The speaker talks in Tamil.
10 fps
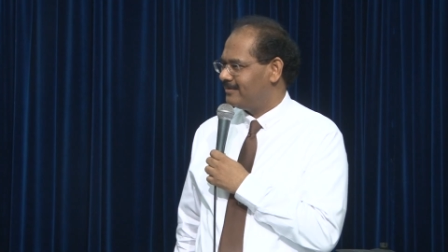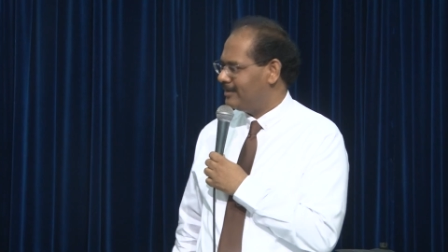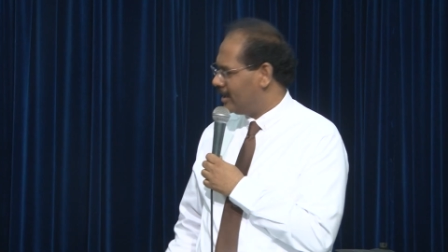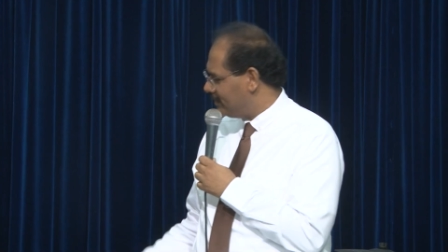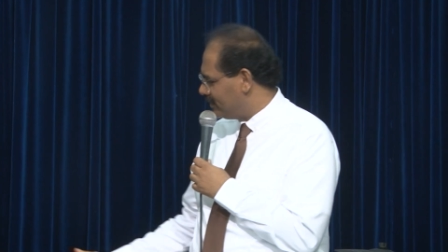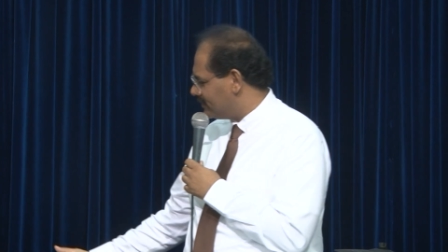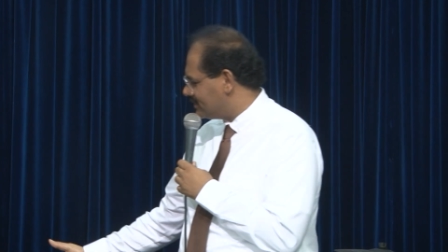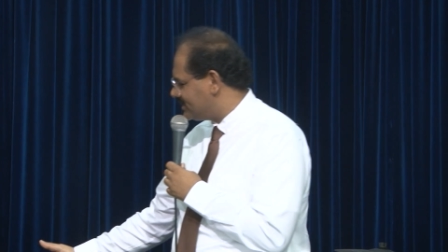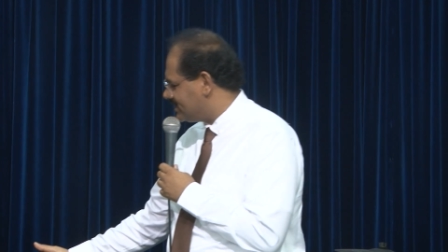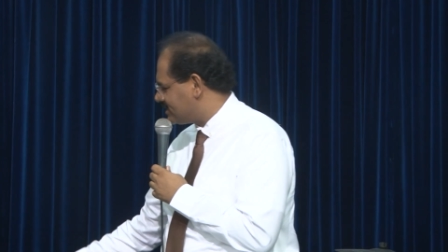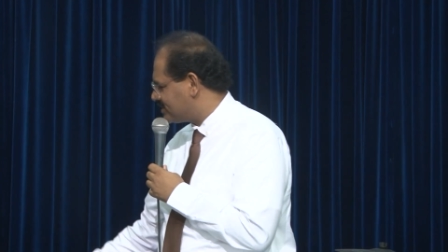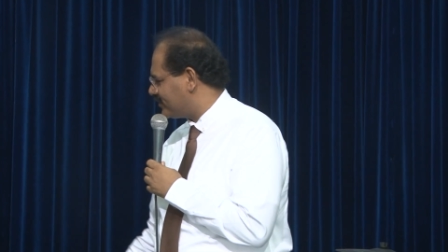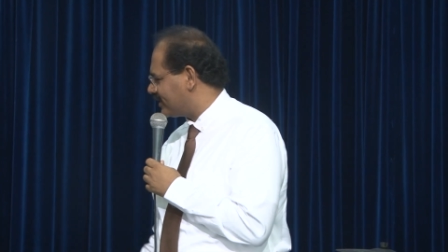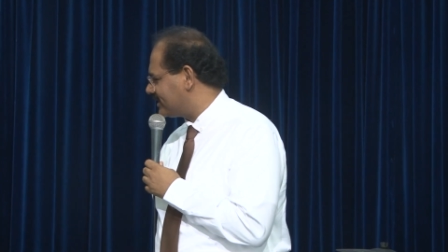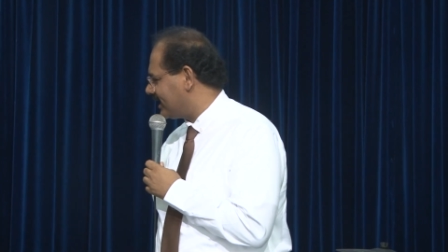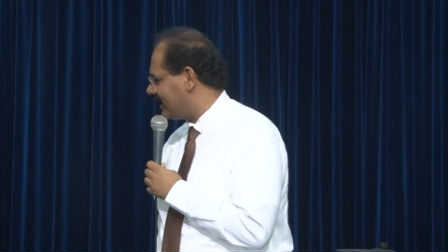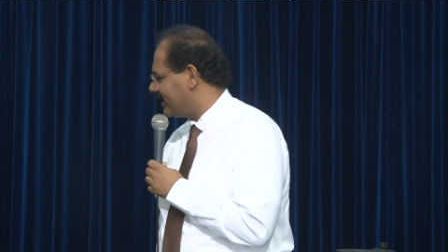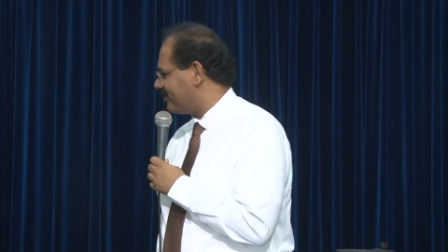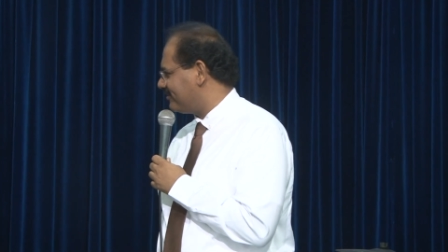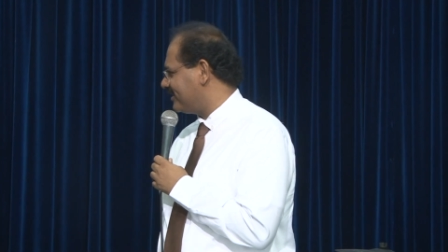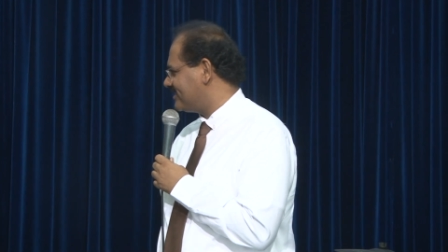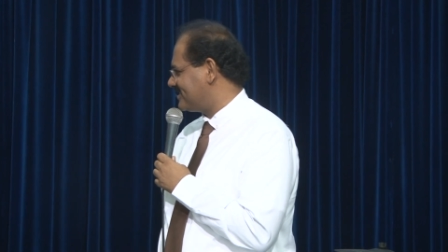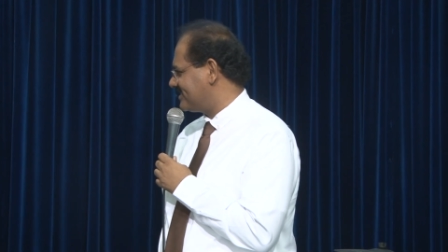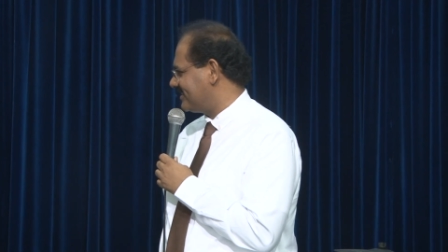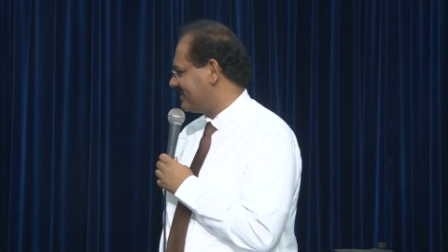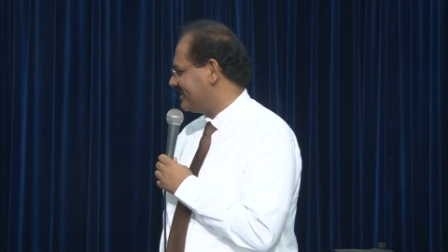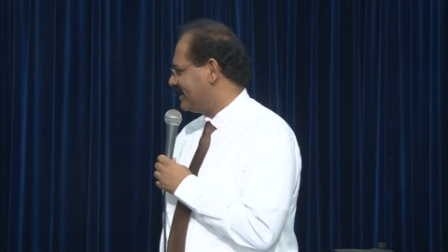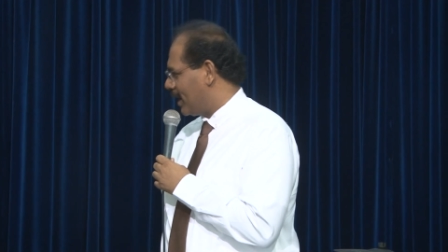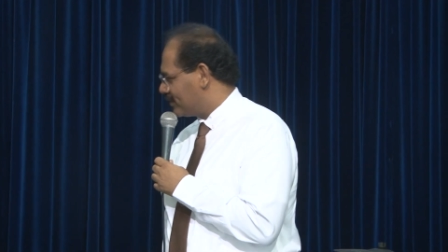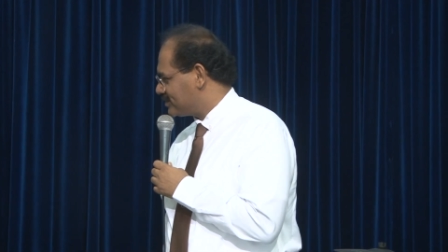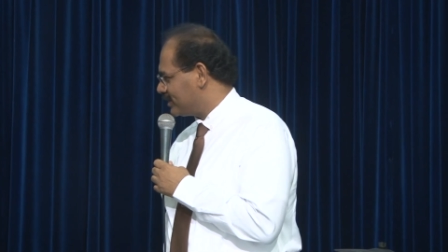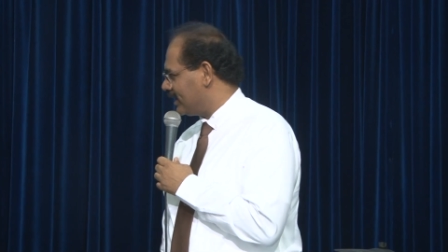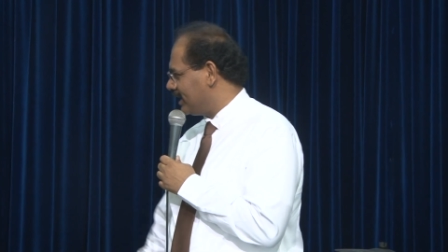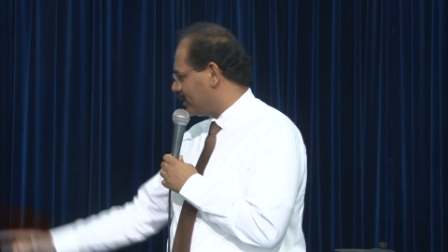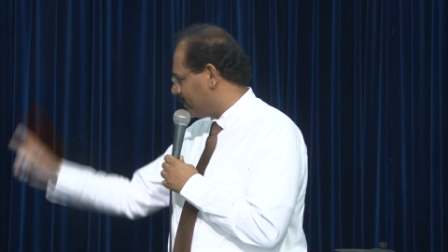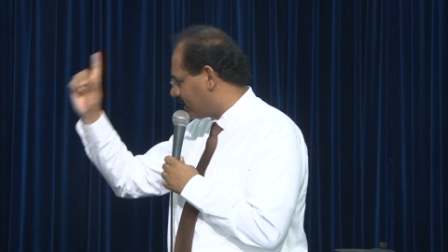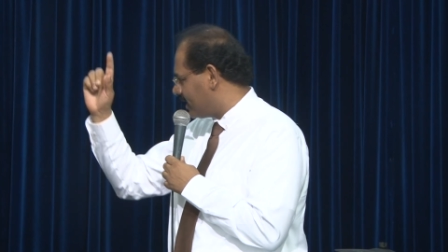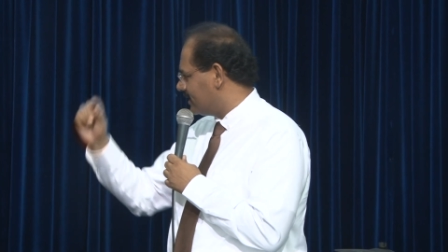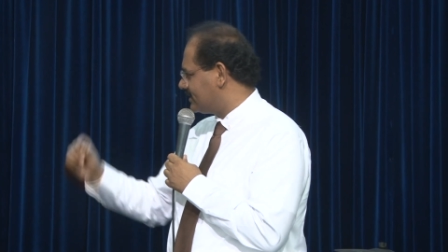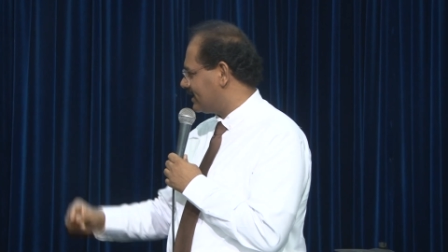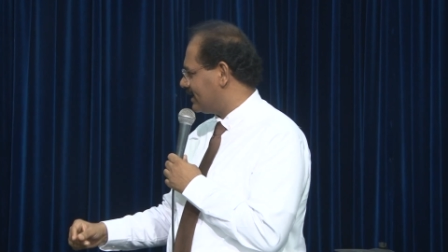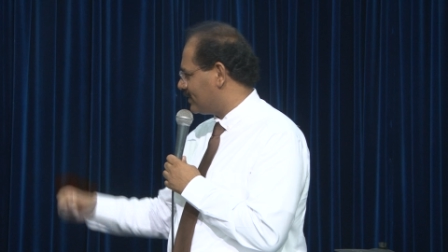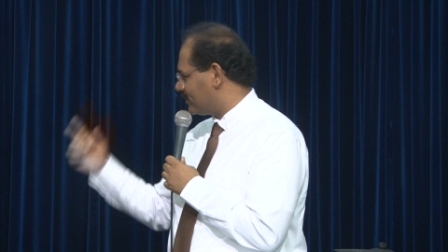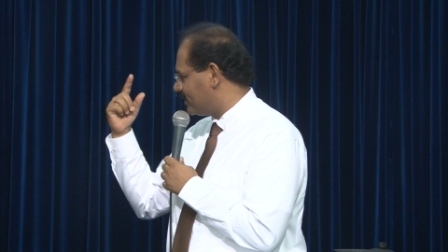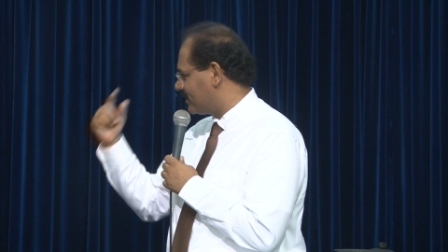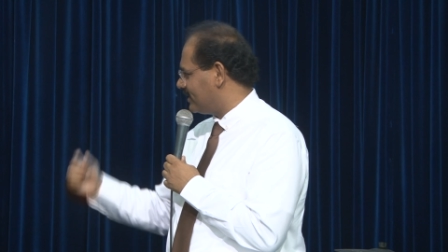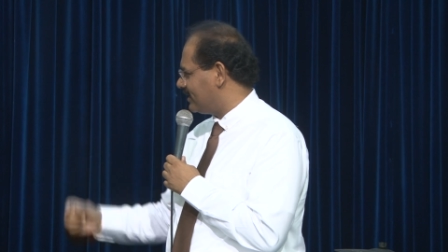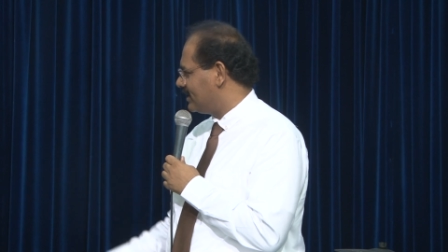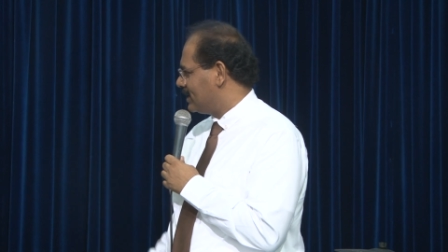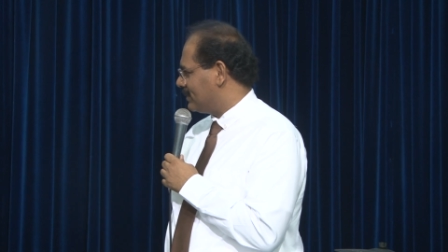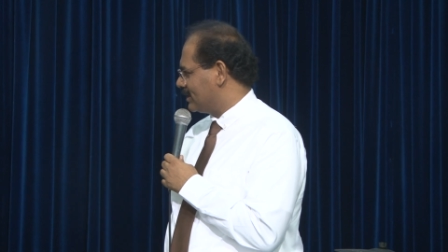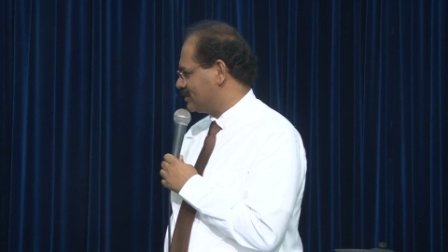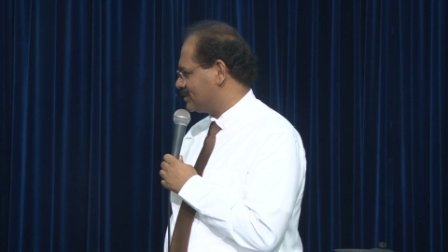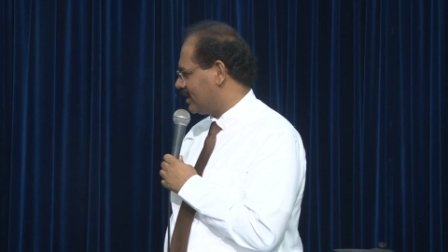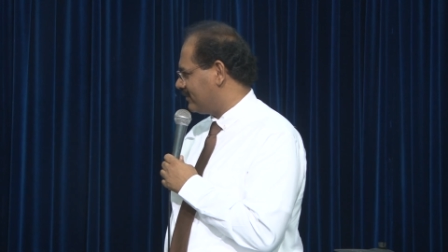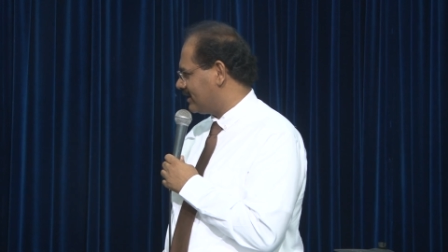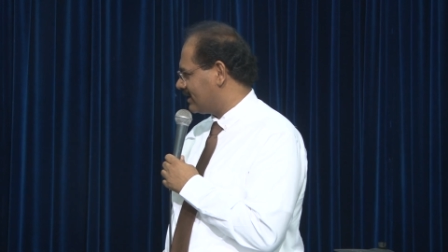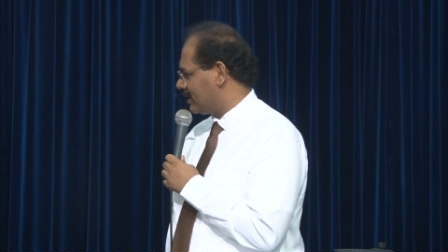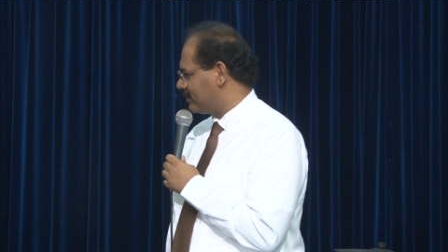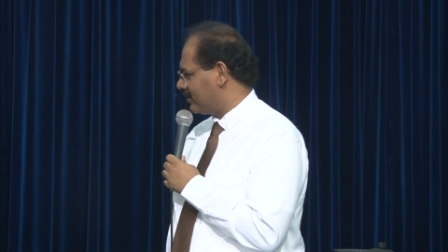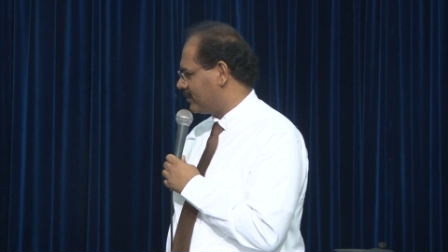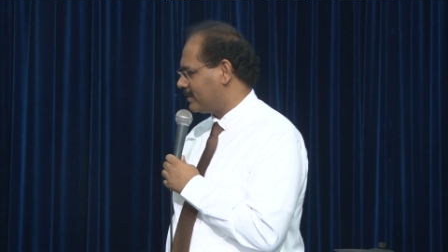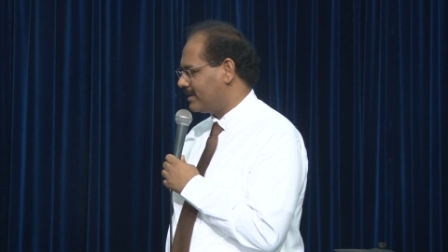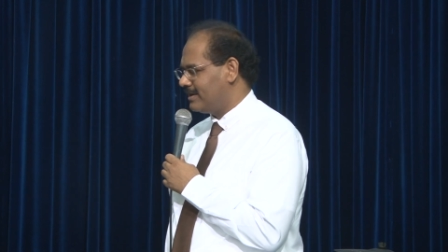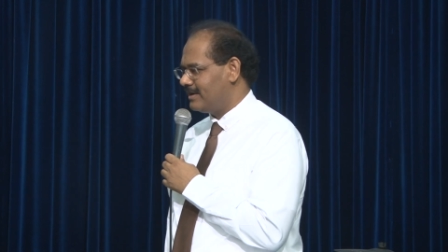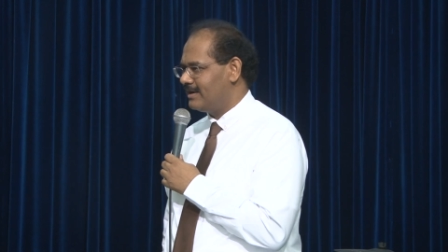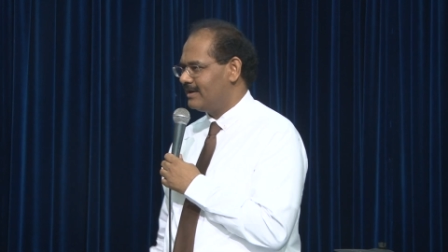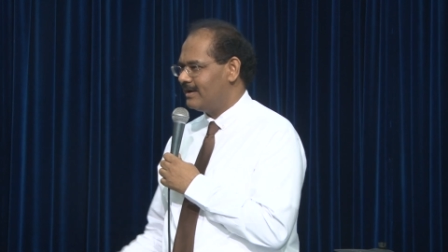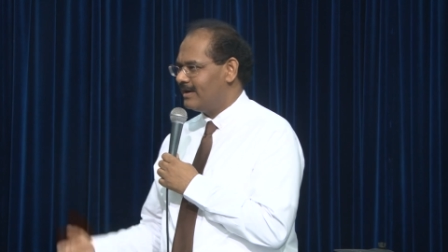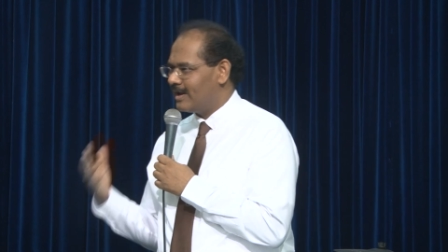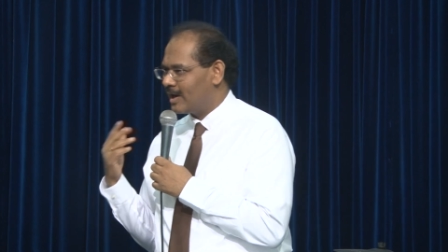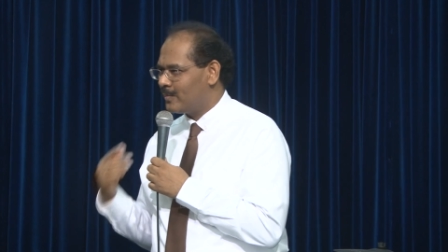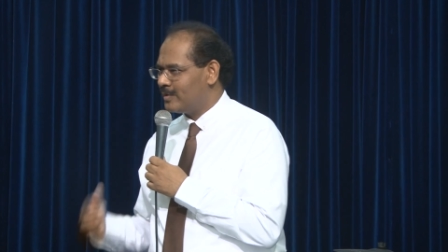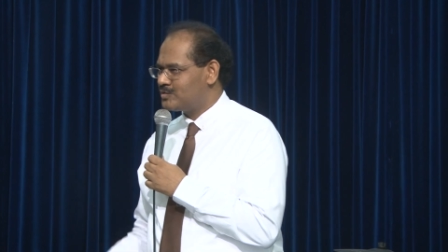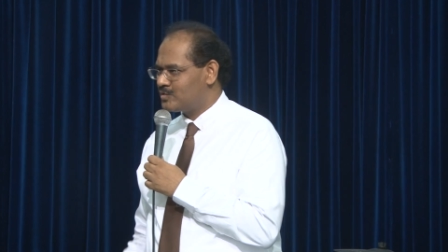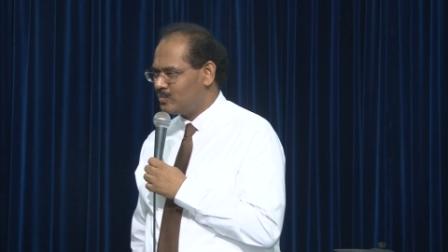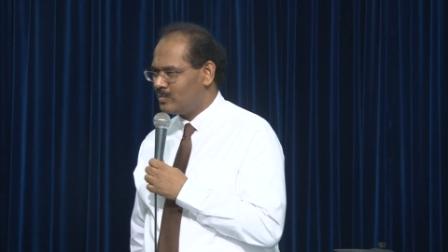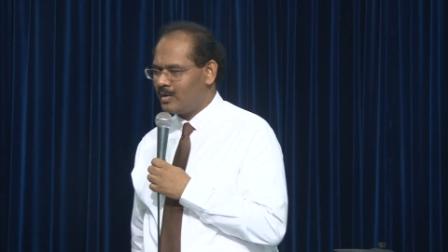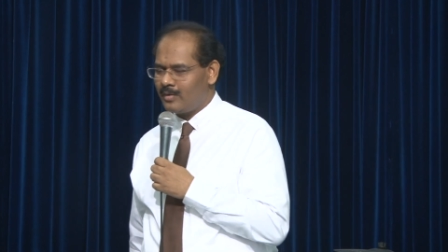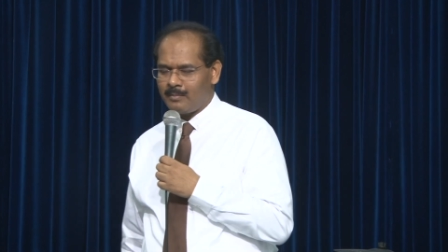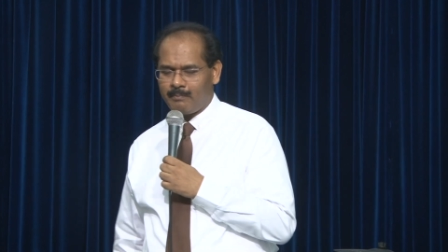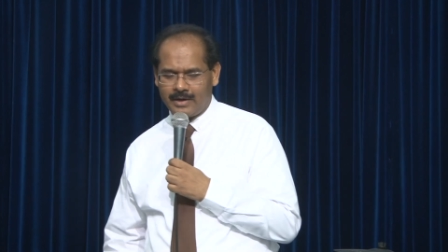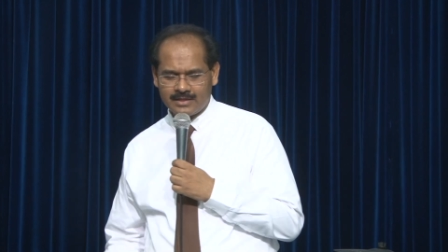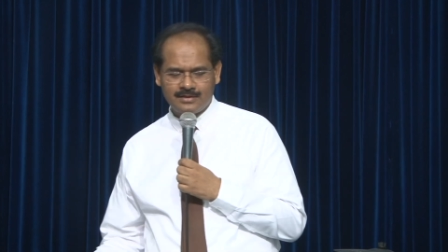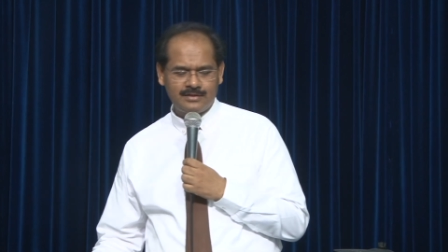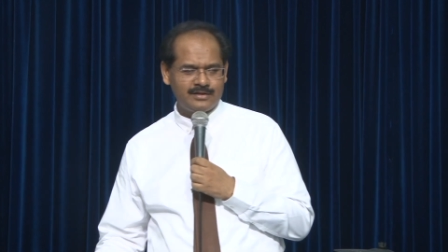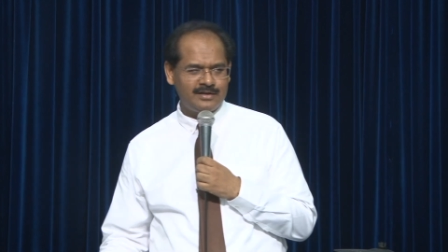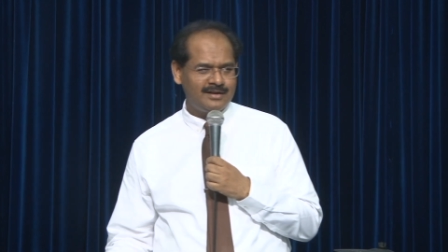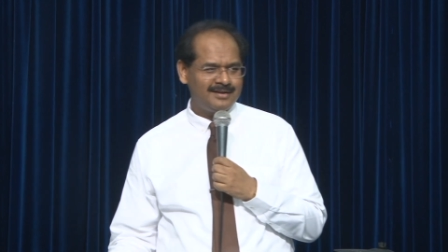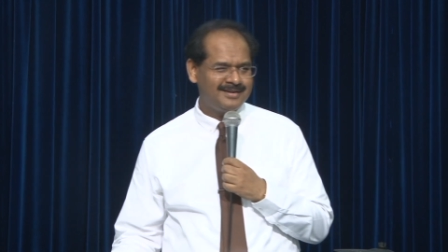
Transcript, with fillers: வி ஹவ் பீன் வித் ஜீசஸ் ஃபார் த்ரீ அண்ட் ஆஃப் இயர்ஸ் அவர் சொன்னால் நீங்கள் போய் காத்துருங்க நான் உங்களுக்கு பரிசுத்தாவையை நான் அனுப்பி வைப்பேன்னு நாங்கள் போய் சும்மாவா பத்து நாள்